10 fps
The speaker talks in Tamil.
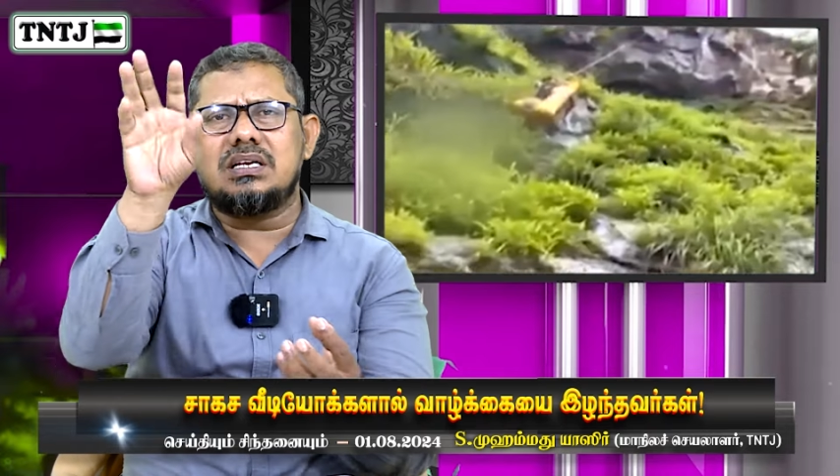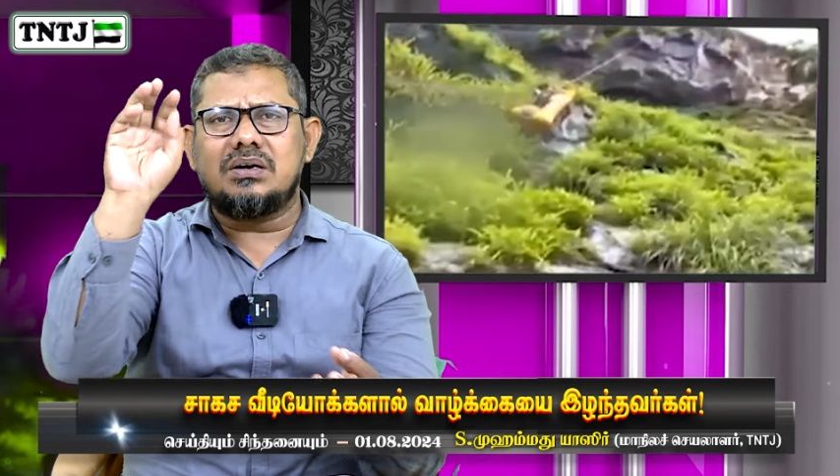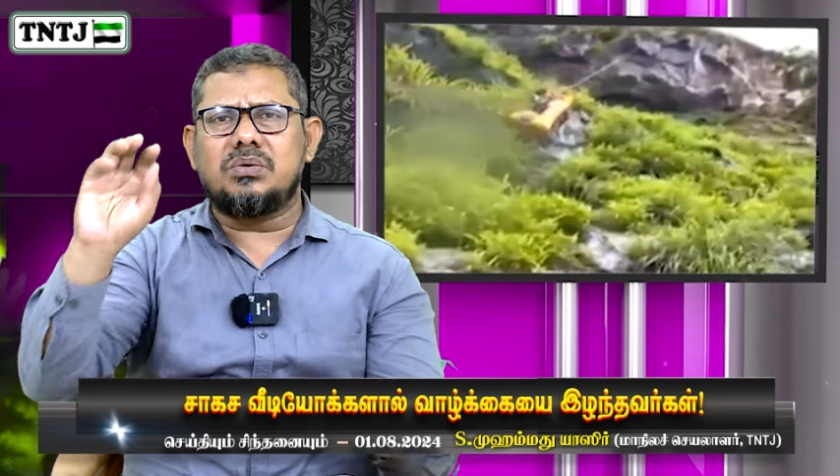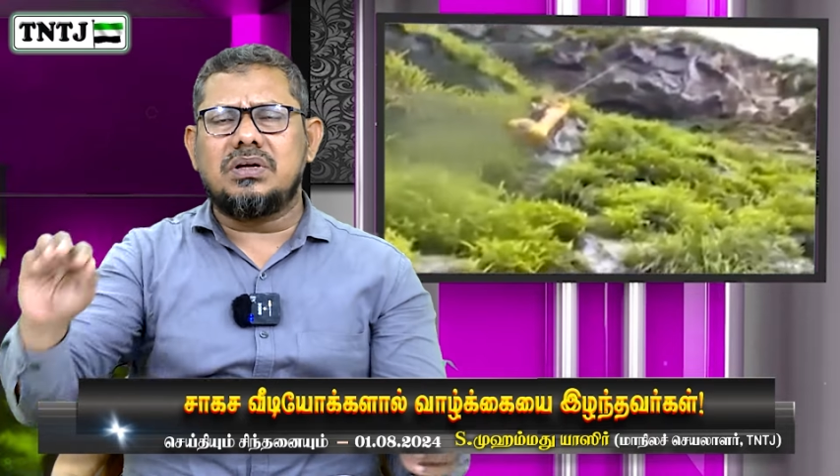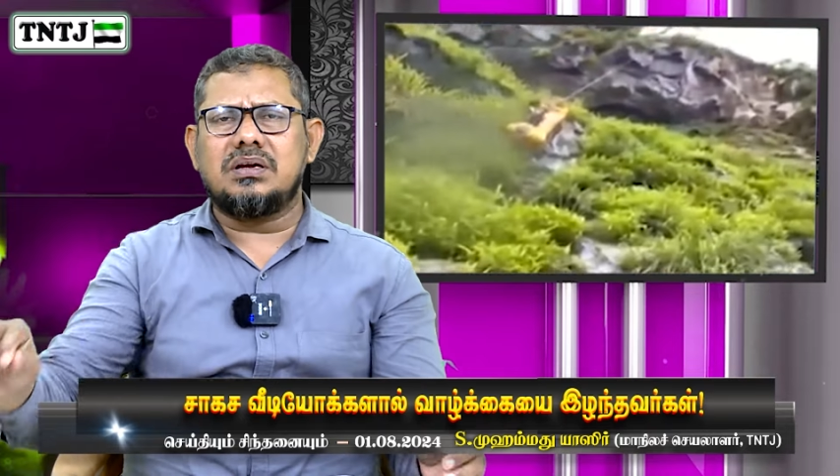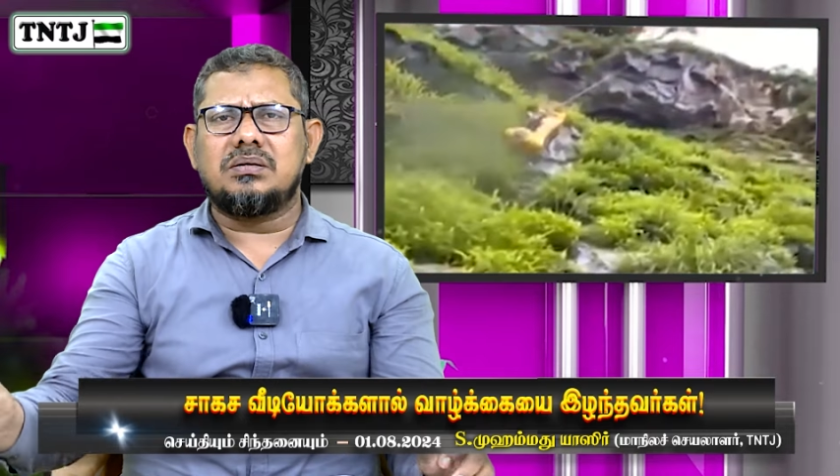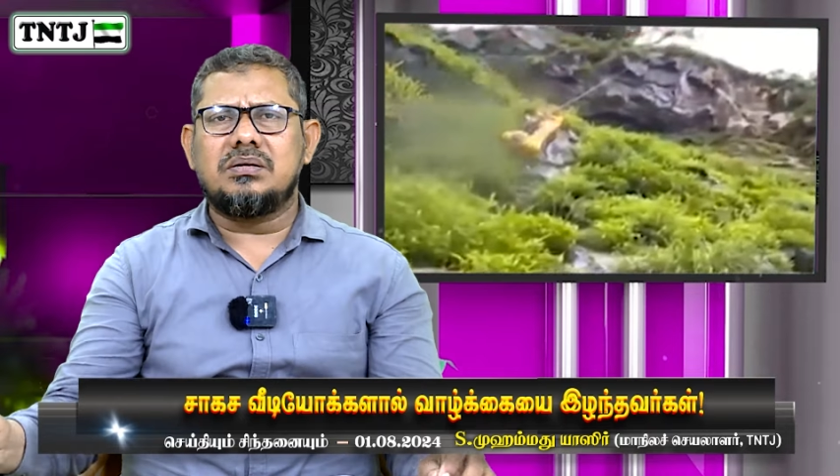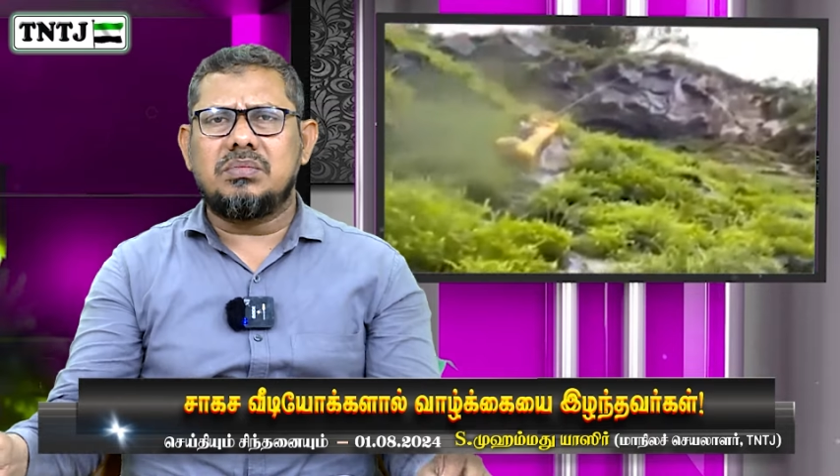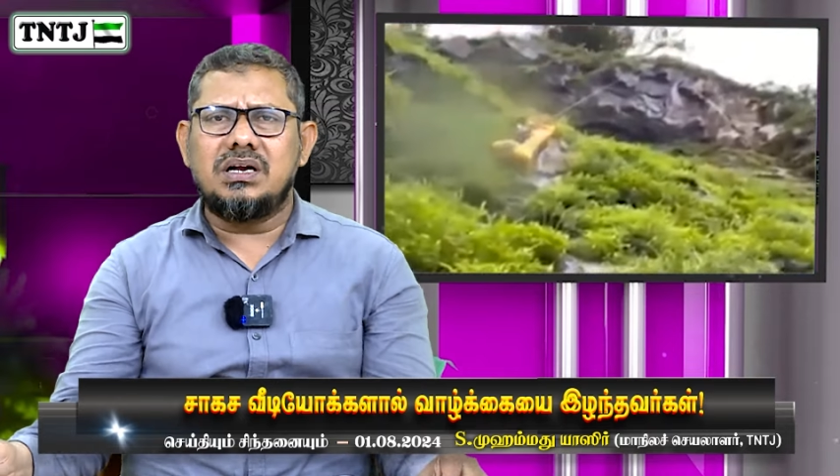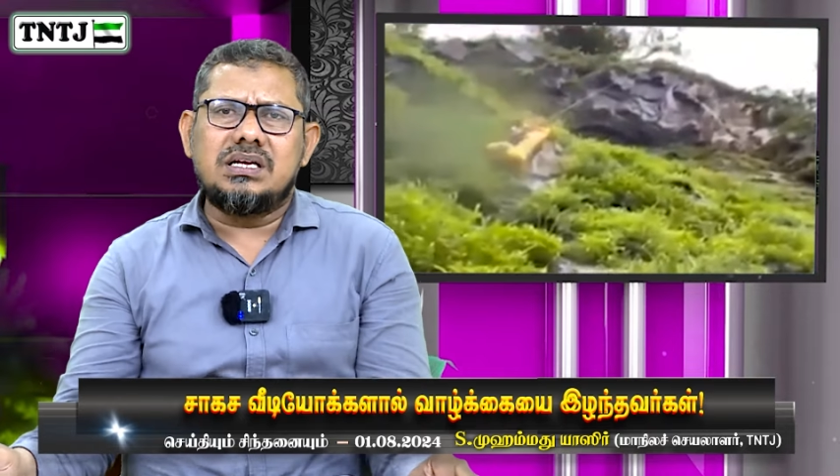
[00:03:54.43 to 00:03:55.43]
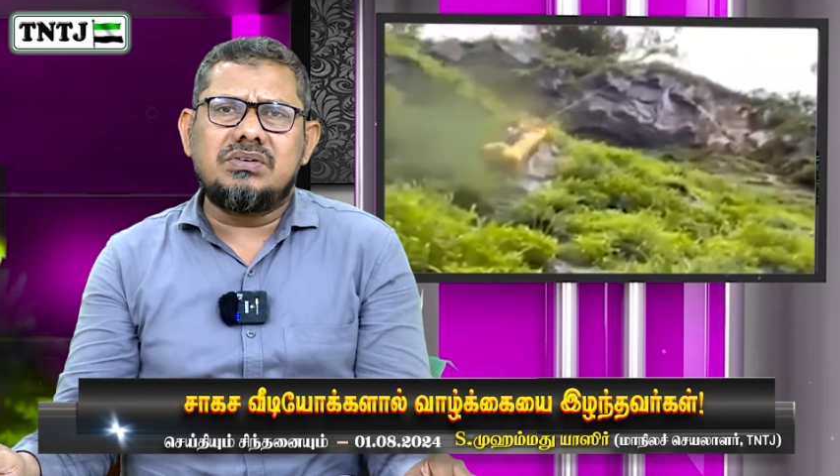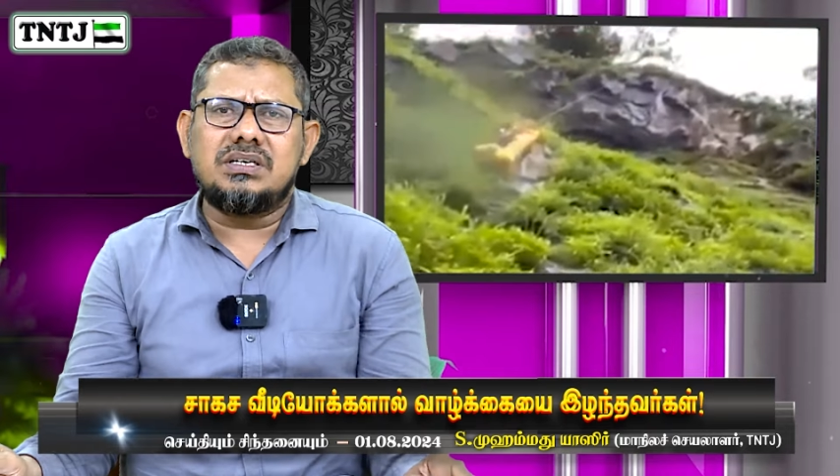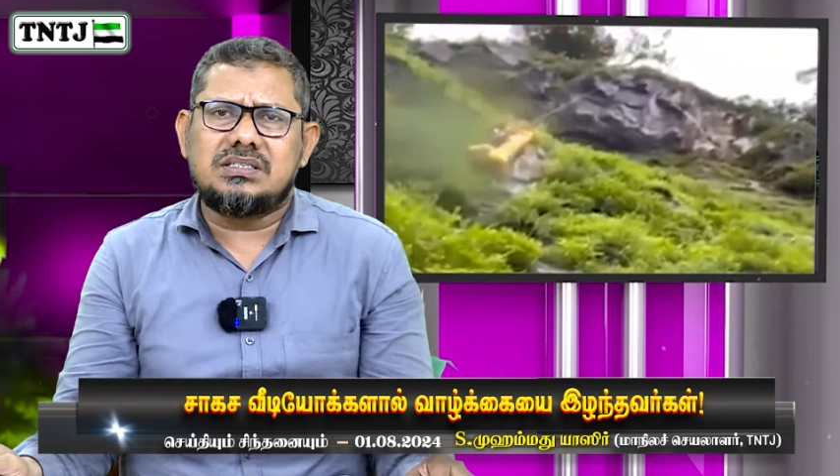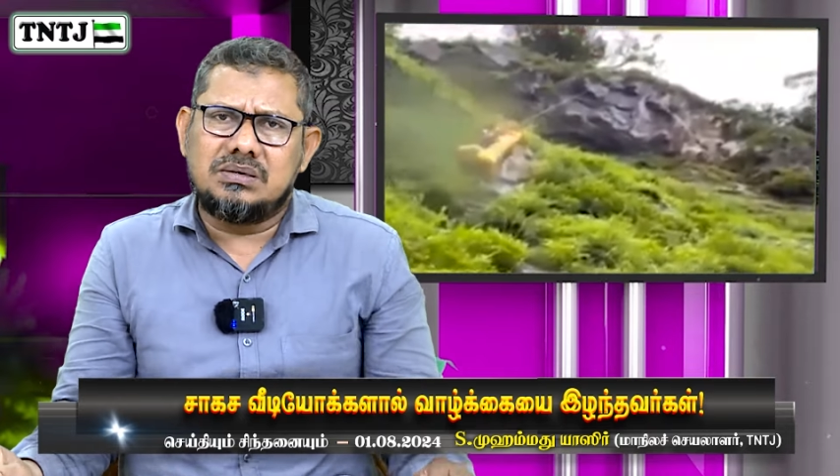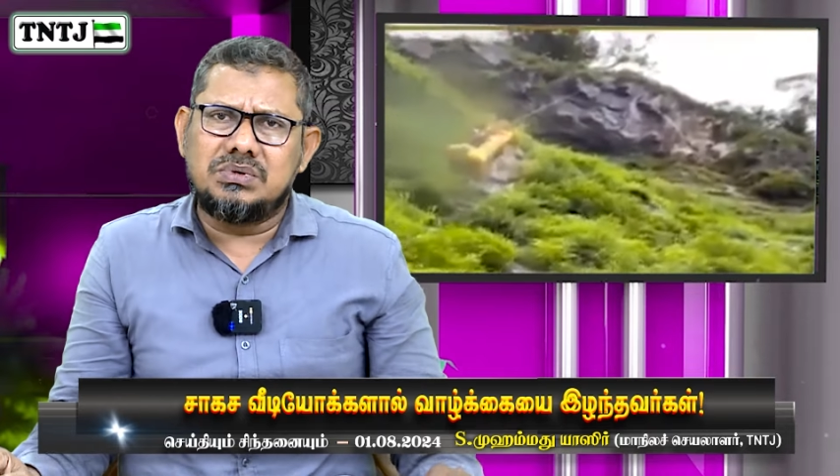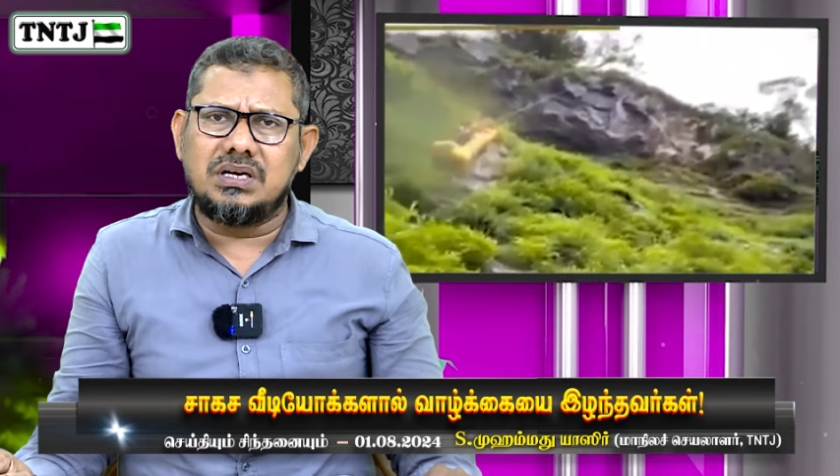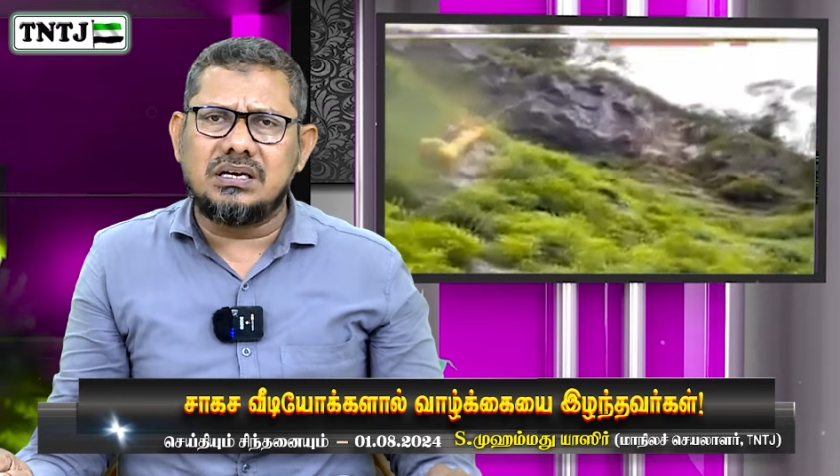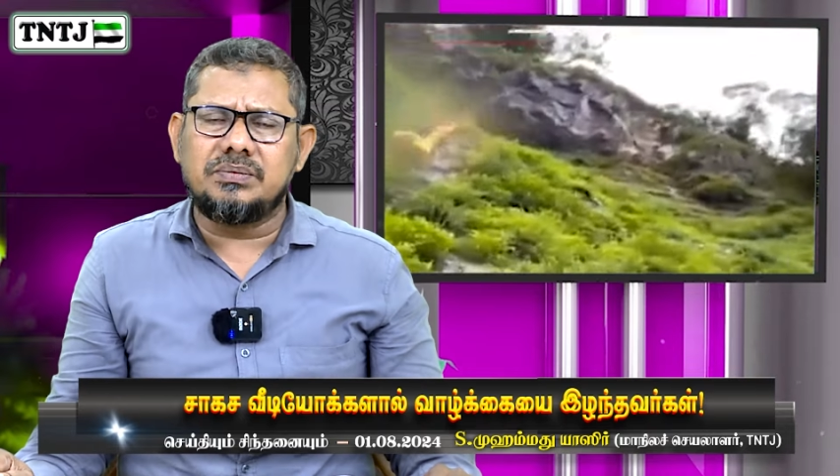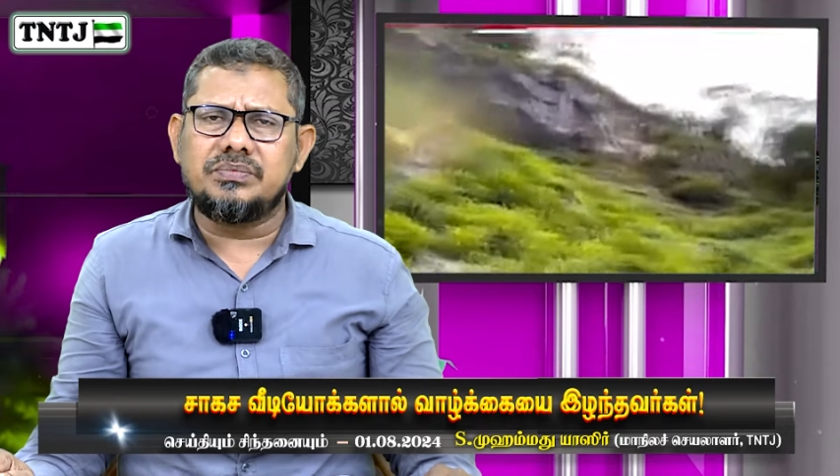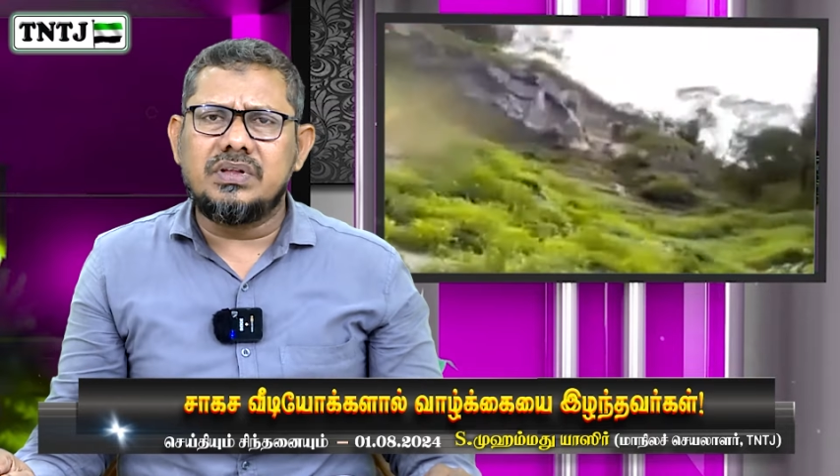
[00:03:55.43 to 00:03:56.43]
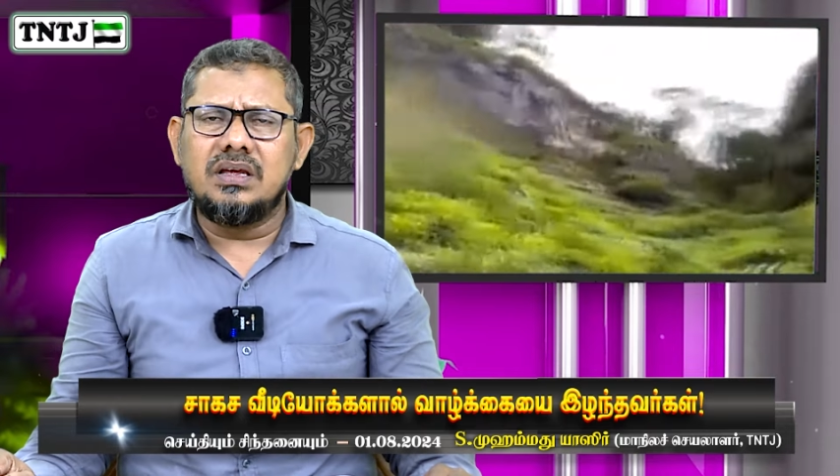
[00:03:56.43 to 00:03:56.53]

செல்லக்கூடிய மாணவ சமுதாயம்